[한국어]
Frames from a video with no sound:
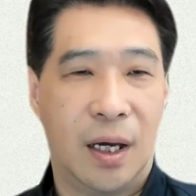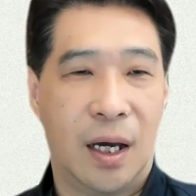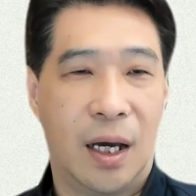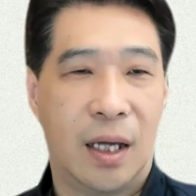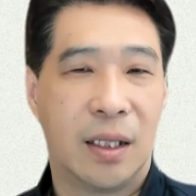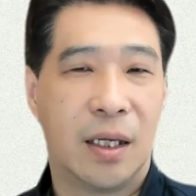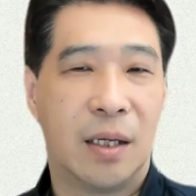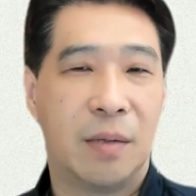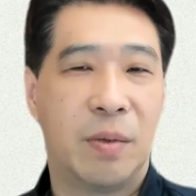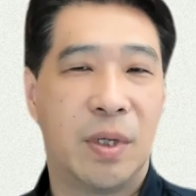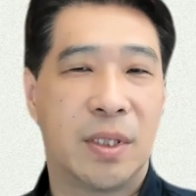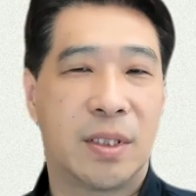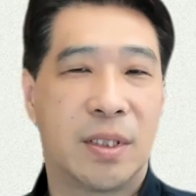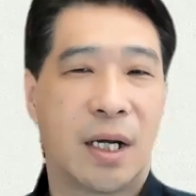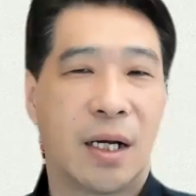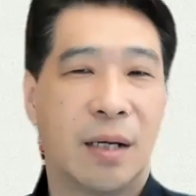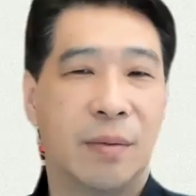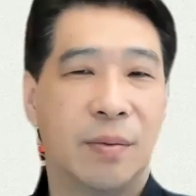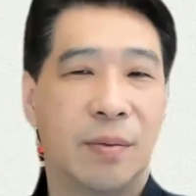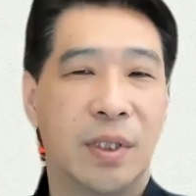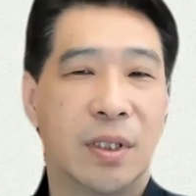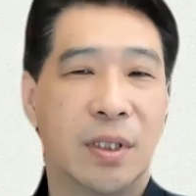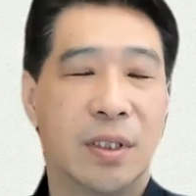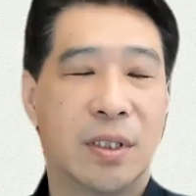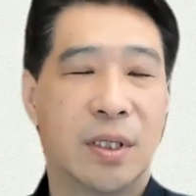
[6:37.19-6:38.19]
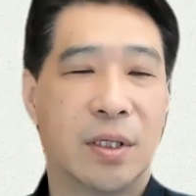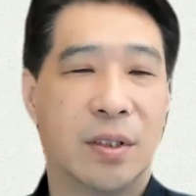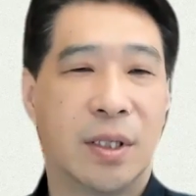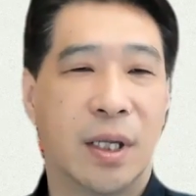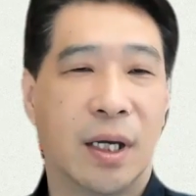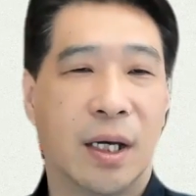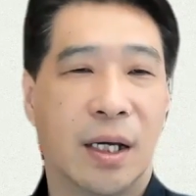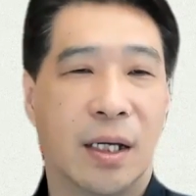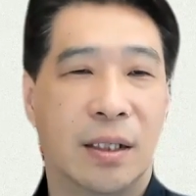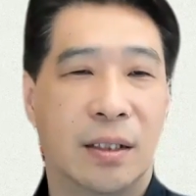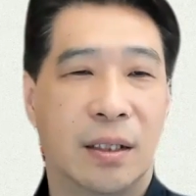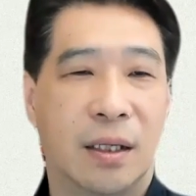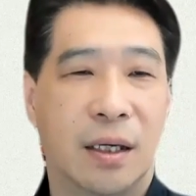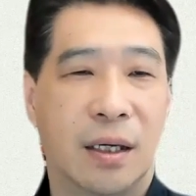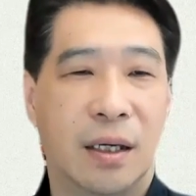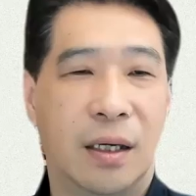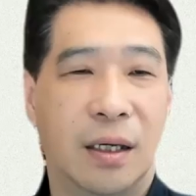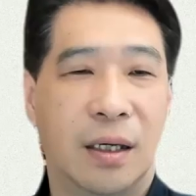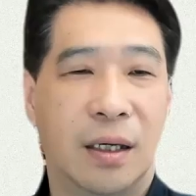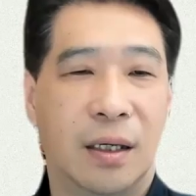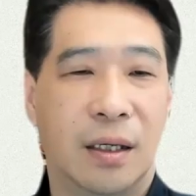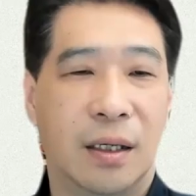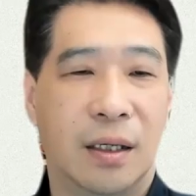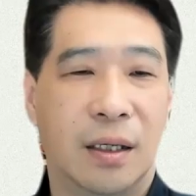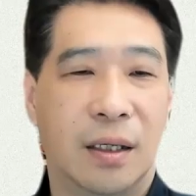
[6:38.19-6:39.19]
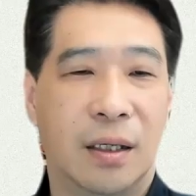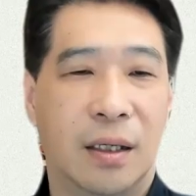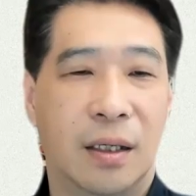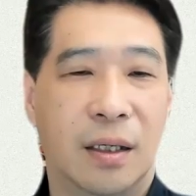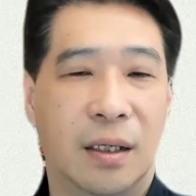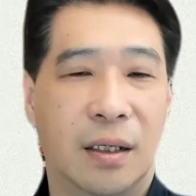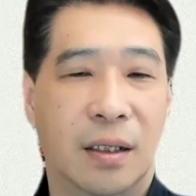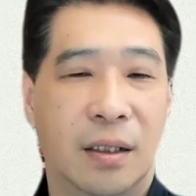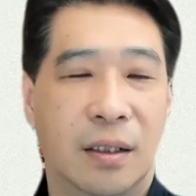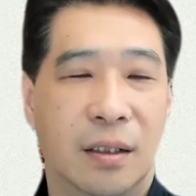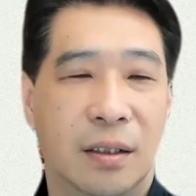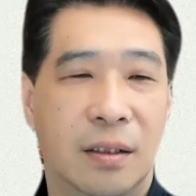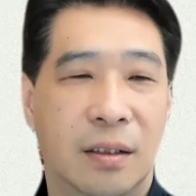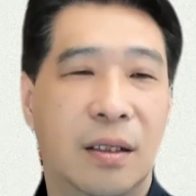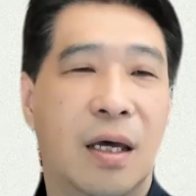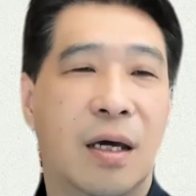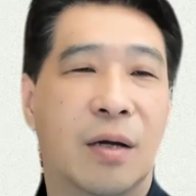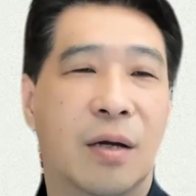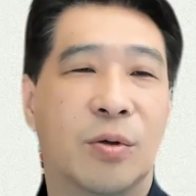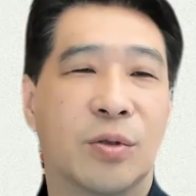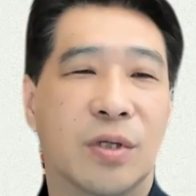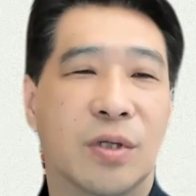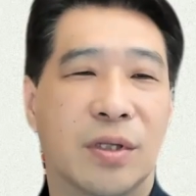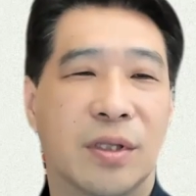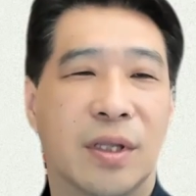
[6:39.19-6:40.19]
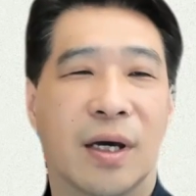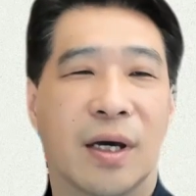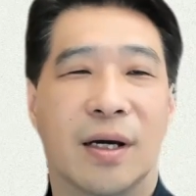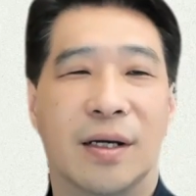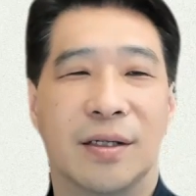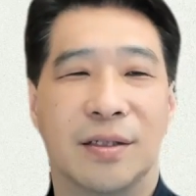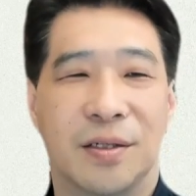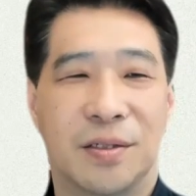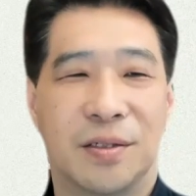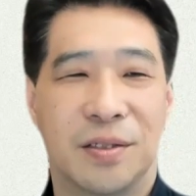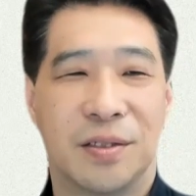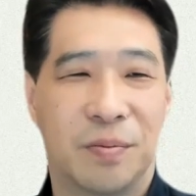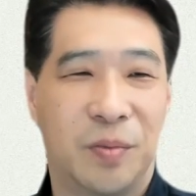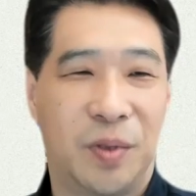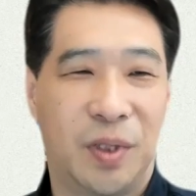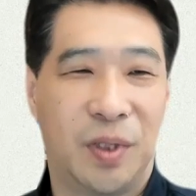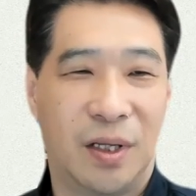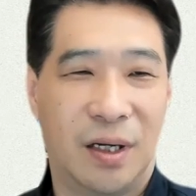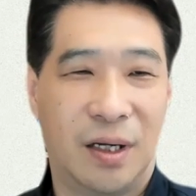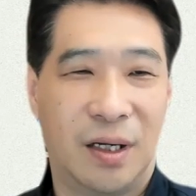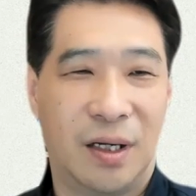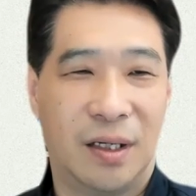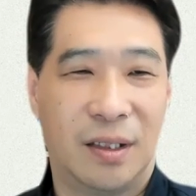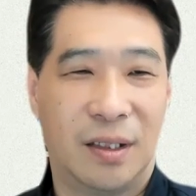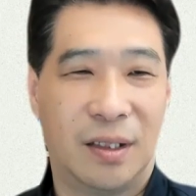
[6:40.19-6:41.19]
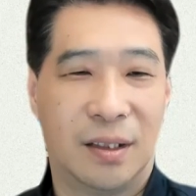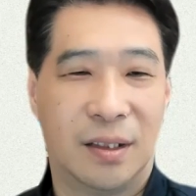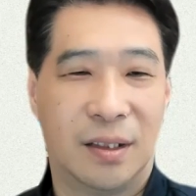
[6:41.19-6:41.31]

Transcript: 하나님의 사람들을 선택할 때 은혜로 선택하셨습니다.